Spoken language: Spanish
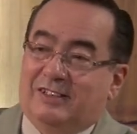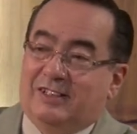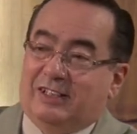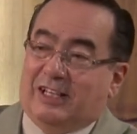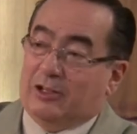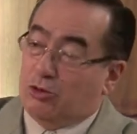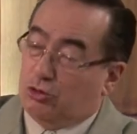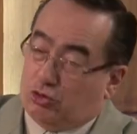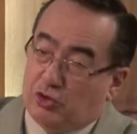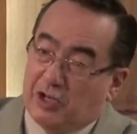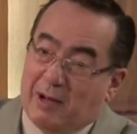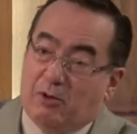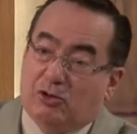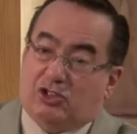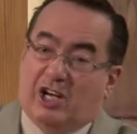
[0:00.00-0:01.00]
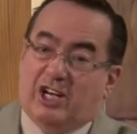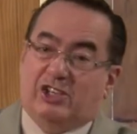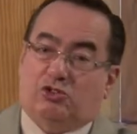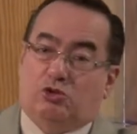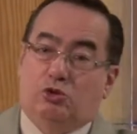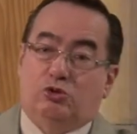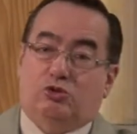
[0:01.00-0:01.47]
que nos unamos a
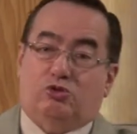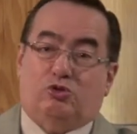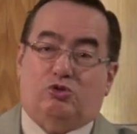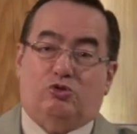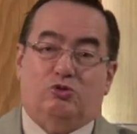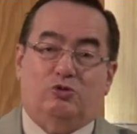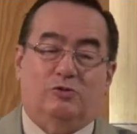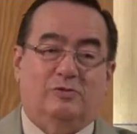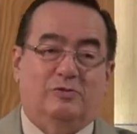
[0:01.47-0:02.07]
Jesús